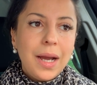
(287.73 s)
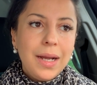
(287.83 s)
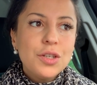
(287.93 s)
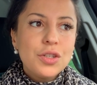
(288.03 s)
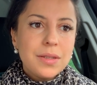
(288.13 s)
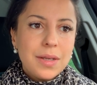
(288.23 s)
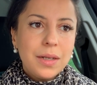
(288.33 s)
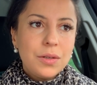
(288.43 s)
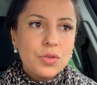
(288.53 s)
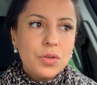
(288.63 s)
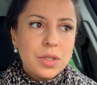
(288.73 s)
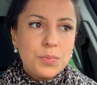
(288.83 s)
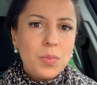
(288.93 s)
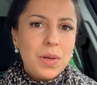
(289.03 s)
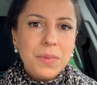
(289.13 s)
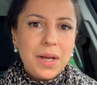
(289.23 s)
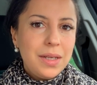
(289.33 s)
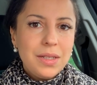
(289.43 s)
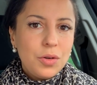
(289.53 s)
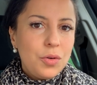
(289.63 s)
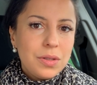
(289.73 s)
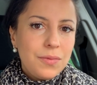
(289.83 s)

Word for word: Einstein sagte schon, das Problem kann nicht gelöst